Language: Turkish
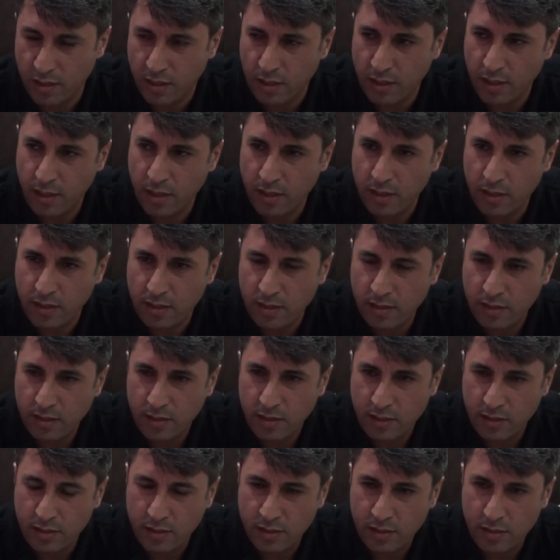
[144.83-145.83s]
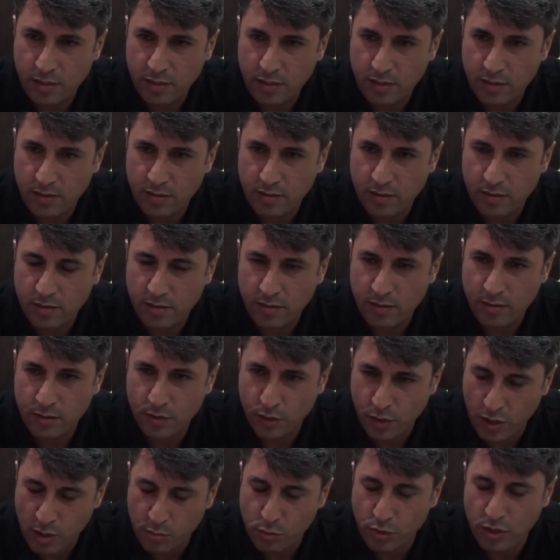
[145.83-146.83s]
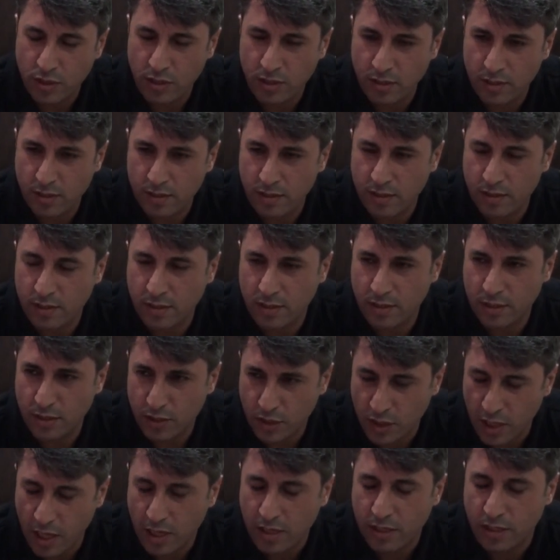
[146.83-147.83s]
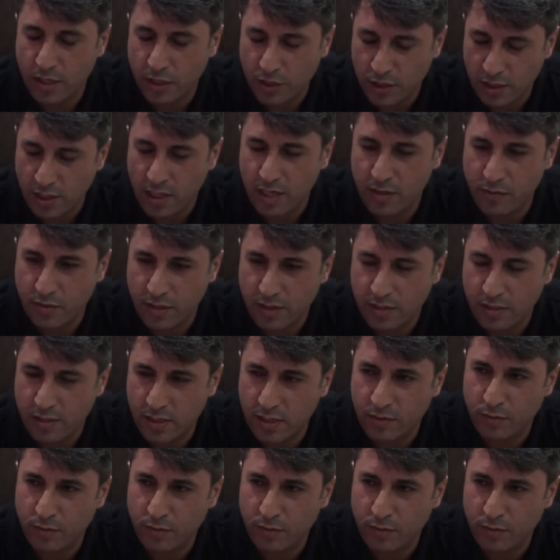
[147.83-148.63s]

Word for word: Ciddi bir geçmişiniz var sektörde. 20-25 e, yıllık bir geçmiş evet, var.